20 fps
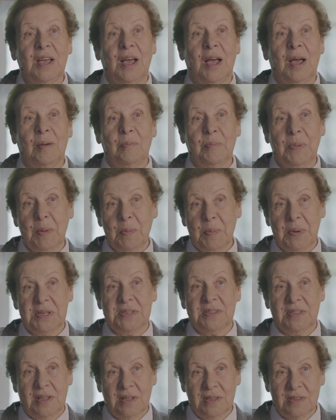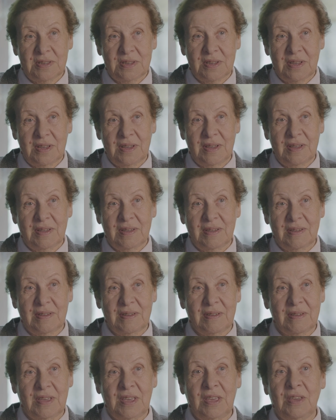А папа остался,
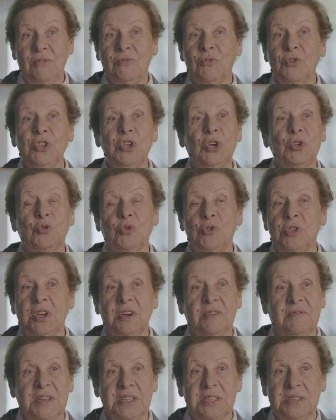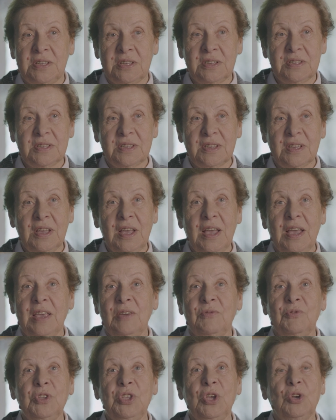и его никто не хватился,
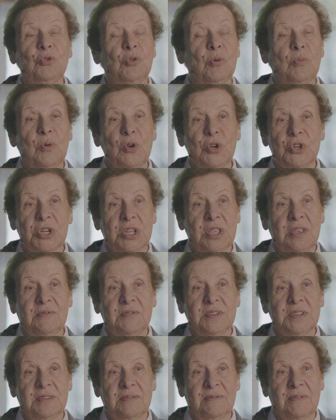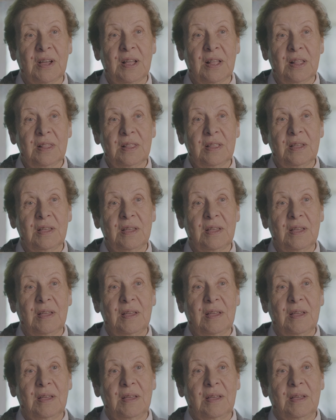его никто больше не вызывал.
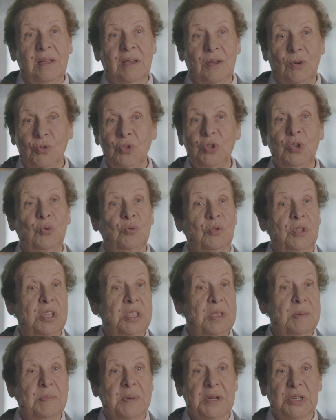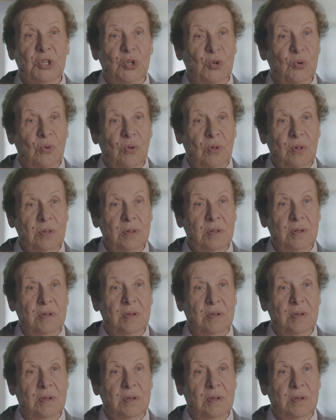Он никуда не пошел.